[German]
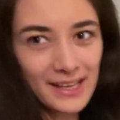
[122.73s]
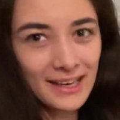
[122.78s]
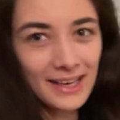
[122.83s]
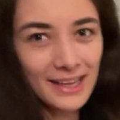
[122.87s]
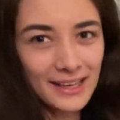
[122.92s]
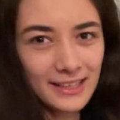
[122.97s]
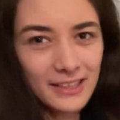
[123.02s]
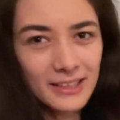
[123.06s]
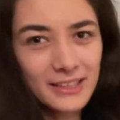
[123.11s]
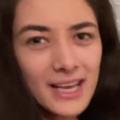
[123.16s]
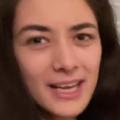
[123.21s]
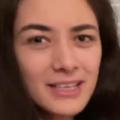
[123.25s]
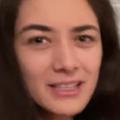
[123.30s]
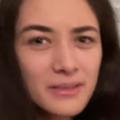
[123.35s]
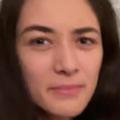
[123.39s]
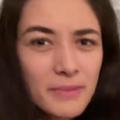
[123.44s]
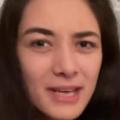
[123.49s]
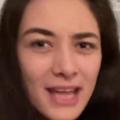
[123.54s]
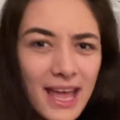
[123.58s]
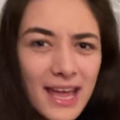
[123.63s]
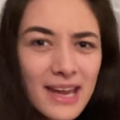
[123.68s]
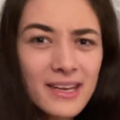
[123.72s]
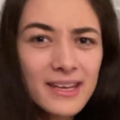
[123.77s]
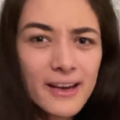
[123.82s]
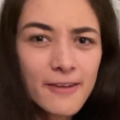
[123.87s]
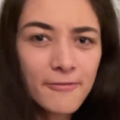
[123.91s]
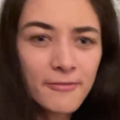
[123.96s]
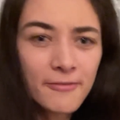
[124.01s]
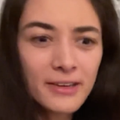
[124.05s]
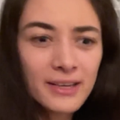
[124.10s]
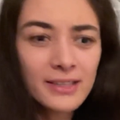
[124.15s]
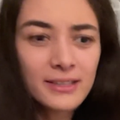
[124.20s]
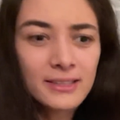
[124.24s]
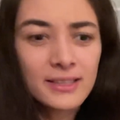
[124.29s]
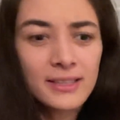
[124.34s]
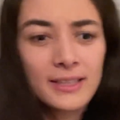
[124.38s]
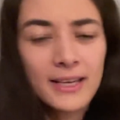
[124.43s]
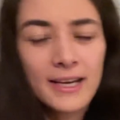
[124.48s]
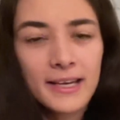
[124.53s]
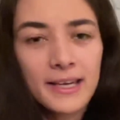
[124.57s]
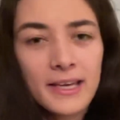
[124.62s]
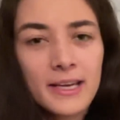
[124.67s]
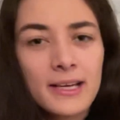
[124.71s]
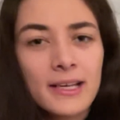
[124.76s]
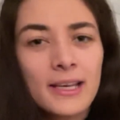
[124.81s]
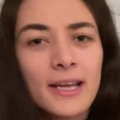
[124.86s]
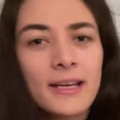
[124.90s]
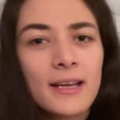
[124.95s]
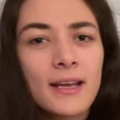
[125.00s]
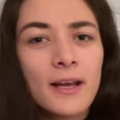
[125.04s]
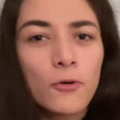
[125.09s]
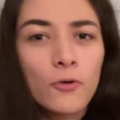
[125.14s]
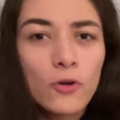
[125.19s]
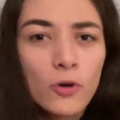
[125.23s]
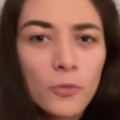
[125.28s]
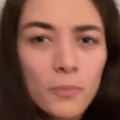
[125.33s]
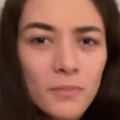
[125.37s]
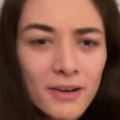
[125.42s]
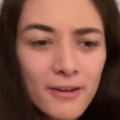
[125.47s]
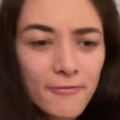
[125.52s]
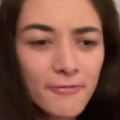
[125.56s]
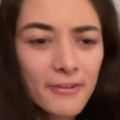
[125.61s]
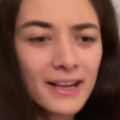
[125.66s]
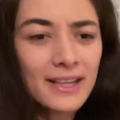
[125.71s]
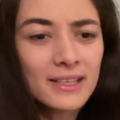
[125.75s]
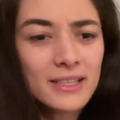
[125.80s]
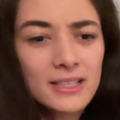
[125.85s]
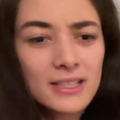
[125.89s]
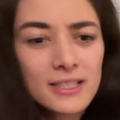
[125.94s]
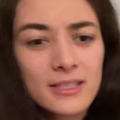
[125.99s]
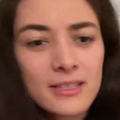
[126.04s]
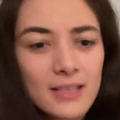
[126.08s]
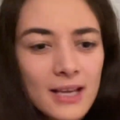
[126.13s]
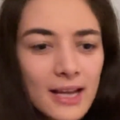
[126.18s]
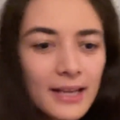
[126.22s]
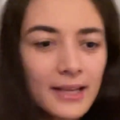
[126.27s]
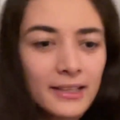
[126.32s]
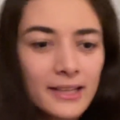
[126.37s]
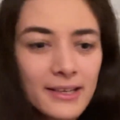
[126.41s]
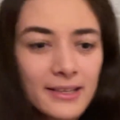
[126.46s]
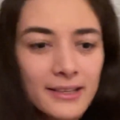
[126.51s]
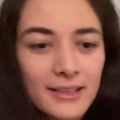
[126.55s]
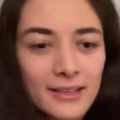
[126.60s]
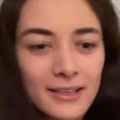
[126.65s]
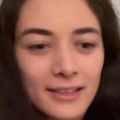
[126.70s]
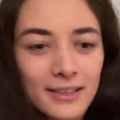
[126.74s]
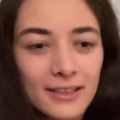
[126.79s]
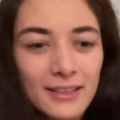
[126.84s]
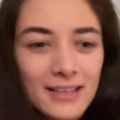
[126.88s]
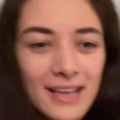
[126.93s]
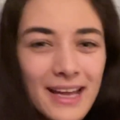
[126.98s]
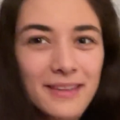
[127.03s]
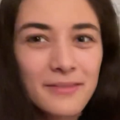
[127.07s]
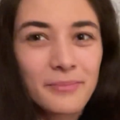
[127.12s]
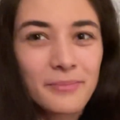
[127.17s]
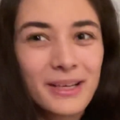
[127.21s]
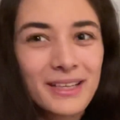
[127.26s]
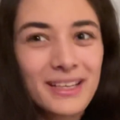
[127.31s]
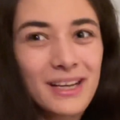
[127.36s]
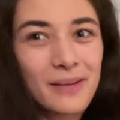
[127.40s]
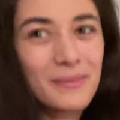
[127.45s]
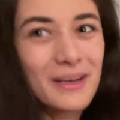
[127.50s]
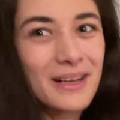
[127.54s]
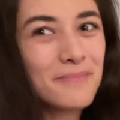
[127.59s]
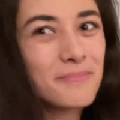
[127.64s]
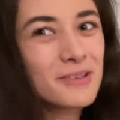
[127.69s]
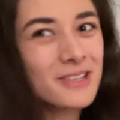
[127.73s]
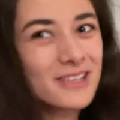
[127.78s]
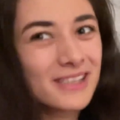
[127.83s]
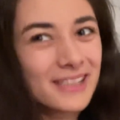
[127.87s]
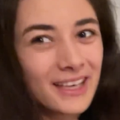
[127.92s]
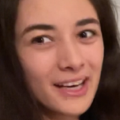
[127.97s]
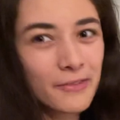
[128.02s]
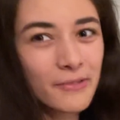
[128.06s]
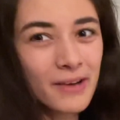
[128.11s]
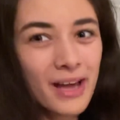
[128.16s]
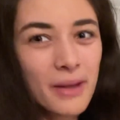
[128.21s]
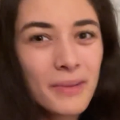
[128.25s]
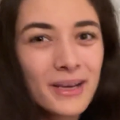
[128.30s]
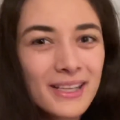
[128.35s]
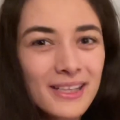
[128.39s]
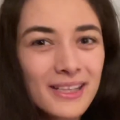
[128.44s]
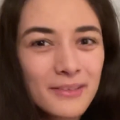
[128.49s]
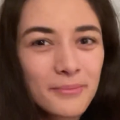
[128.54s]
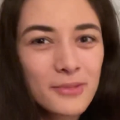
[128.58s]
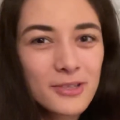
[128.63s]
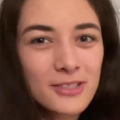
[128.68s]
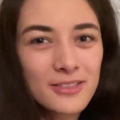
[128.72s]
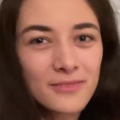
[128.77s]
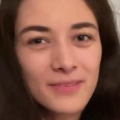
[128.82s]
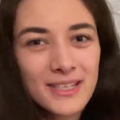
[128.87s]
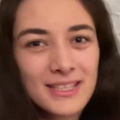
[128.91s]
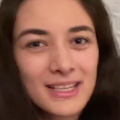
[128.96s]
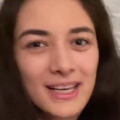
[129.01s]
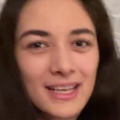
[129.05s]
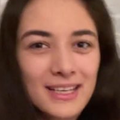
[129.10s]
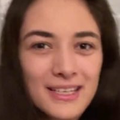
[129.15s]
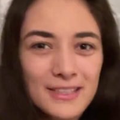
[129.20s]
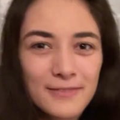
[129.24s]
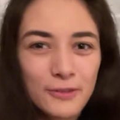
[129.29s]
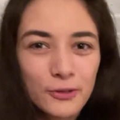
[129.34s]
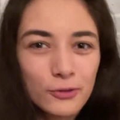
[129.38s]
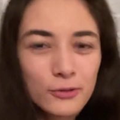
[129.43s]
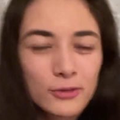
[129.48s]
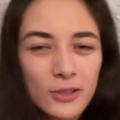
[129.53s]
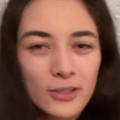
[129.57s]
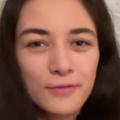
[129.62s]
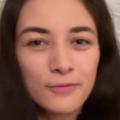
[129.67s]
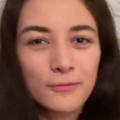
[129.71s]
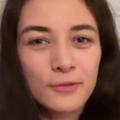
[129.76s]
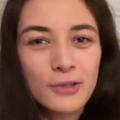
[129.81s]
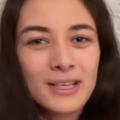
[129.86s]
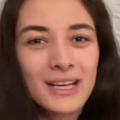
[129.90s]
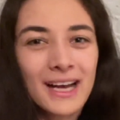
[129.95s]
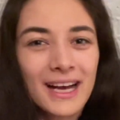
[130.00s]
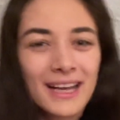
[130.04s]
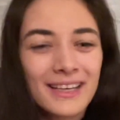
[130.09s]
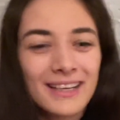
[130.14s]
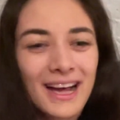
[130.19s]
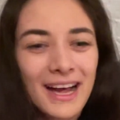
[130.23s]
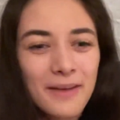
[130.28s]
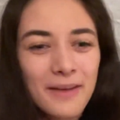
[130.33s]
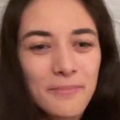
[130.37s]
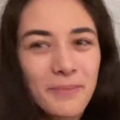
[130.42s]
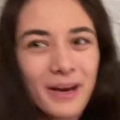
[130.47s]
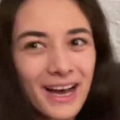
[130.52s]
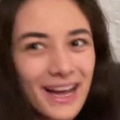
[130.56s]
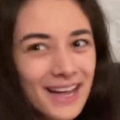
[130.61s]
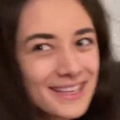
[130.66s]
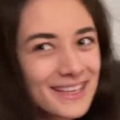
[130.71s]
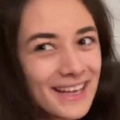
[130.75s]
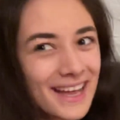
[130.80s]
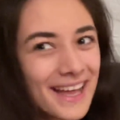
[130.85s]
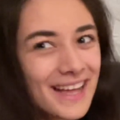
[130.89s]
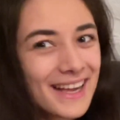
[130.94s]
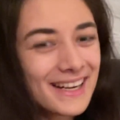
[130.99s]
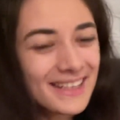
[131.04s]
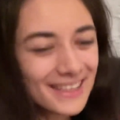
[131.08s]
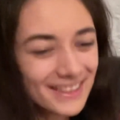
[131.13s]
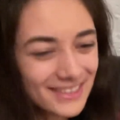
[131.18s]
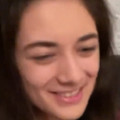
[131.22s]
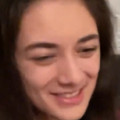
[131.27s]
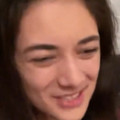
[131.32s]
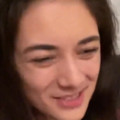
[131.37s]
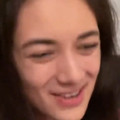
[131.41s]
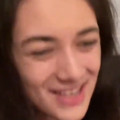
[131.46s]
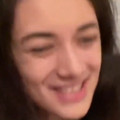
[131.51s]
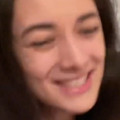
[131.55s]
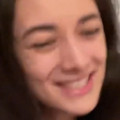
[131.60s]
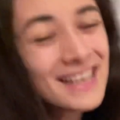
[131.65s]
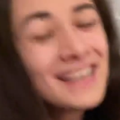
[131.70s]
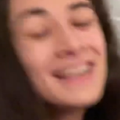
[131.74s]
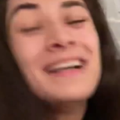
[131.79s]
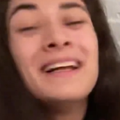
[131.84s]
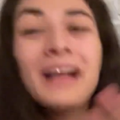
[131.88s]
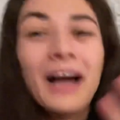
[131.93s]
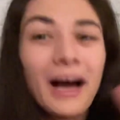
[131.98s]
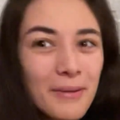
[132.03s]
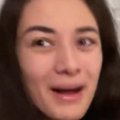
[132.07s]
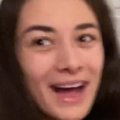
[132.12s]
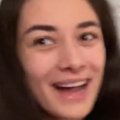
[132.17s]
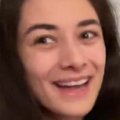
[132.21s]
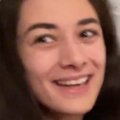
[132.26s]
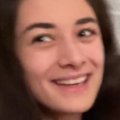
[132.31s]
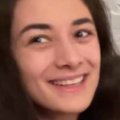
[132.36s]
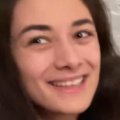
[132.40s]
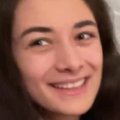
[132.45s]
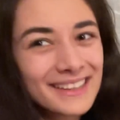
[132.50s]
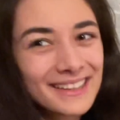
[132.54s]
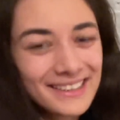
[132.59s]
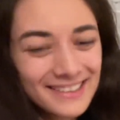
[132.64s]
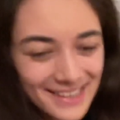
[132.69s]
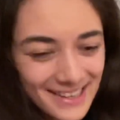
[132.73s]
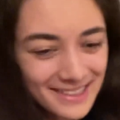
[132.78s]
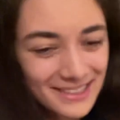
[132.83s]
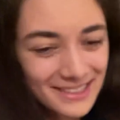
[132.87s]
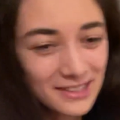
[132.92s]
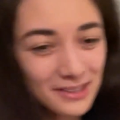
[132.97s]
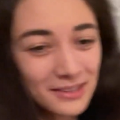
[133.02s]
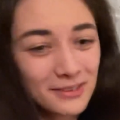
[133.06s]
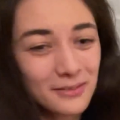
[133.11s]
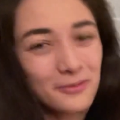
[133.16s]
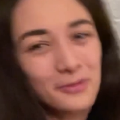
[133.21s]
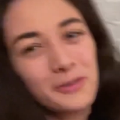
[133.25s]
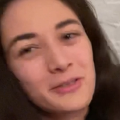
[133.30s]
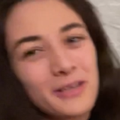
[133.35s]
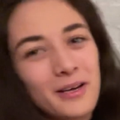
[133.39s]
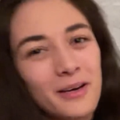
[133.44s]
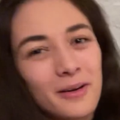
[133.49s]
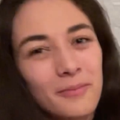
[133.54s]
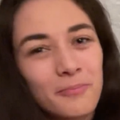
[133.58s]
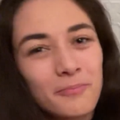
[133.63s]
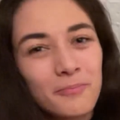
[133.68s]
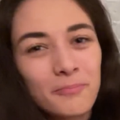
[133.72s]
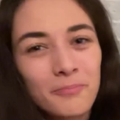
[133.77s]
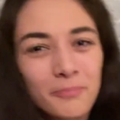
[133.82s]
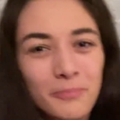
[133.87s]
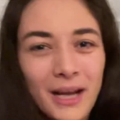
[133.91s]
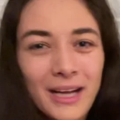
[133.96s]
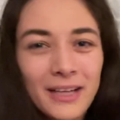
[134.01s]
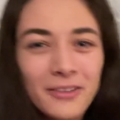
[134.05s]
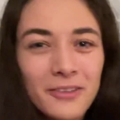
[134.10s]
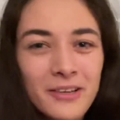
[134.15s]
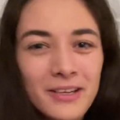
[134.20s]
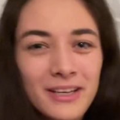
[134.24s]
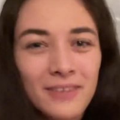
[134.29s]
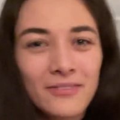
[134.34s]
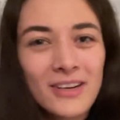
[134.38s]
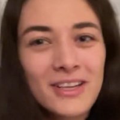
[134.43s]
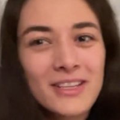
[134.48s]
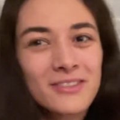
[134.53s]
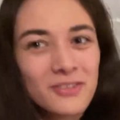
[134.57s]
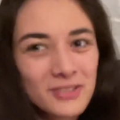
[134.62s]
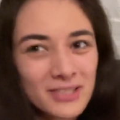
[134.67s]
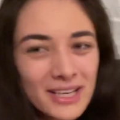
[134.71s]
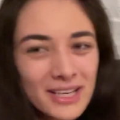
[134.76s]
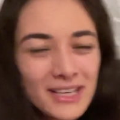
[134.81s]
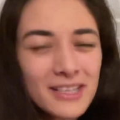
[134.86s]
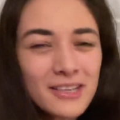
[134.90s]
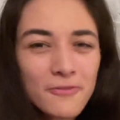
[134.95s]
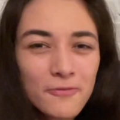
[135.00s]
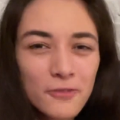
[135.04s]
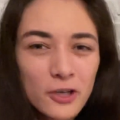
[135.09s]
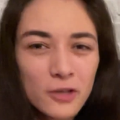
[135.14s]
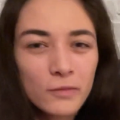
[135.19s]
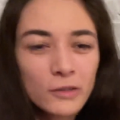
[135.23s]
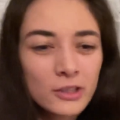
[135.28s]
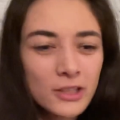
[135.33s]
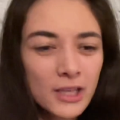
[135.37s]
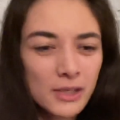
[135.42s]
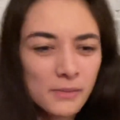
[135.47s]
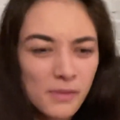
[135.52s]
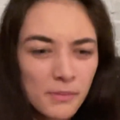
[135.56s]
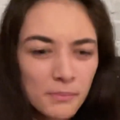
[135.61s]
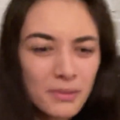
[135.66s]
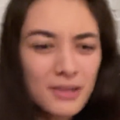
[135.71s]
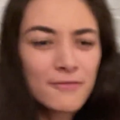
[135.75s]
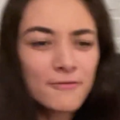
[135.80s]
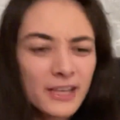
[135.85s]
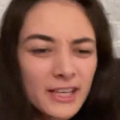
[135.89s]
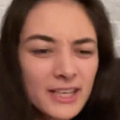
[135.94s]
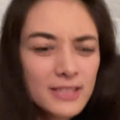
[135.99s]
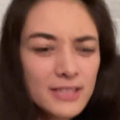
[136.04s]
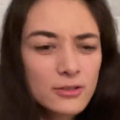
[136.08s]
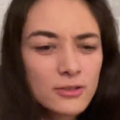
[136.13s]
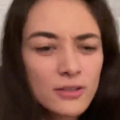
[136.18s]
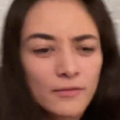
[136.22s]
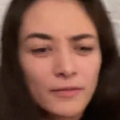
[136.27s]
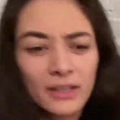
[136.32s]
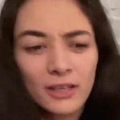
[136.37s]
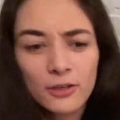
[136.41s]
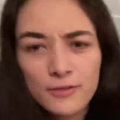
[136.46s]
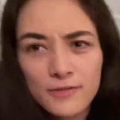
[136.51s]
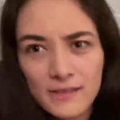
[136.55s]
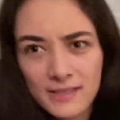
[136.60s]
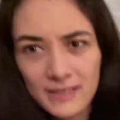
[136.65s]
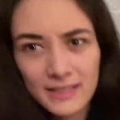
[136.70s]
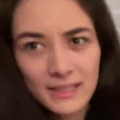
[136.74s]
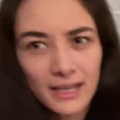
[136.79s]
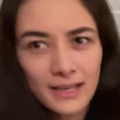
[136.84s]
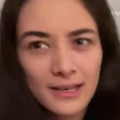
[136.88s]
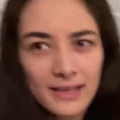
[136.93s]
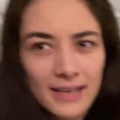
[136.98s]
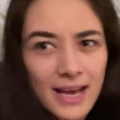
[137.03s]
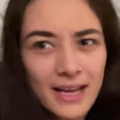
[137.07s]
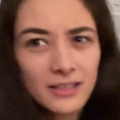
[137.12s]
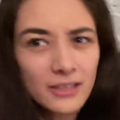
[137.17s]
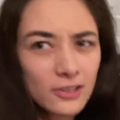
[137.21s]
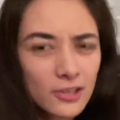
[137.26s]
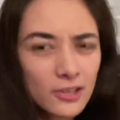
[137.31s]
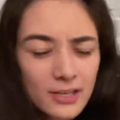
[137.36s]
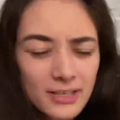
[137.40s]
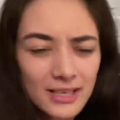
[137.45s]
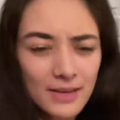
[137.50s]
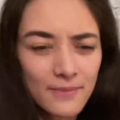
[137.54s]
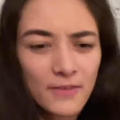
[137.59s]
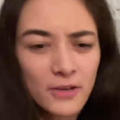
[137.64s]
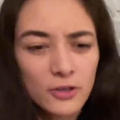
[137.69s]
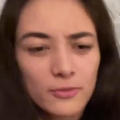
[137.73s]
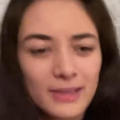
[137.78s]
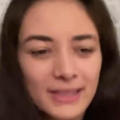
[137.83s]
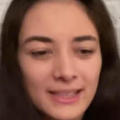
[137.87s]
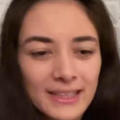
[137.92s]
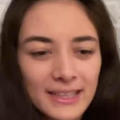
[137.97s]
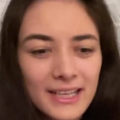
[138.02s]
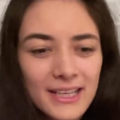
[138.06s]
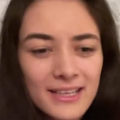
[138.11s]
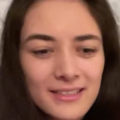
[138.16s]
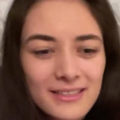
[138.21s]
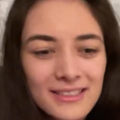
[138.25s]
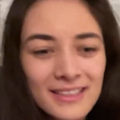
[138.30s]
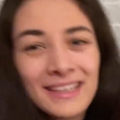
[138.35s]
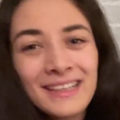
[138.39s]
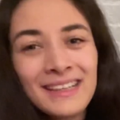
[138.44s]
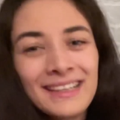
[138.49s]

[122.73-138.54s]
Leyen, ja, die mit der Handy-Affäre, die die Karriereleiter nach oben gefallen ist. Eigentlich hätte man da mal ein bisschen genauer ermitteln müssen, was da alles veruntreut wurde an, an Beratergehältern und sowas. Aber andere Geschichte, ist ja praktischerweise das Handy verschwunden, hat man PIN vergessen, da waren aus Versehen alle Daten gelöscht, haben wir darüber geredet.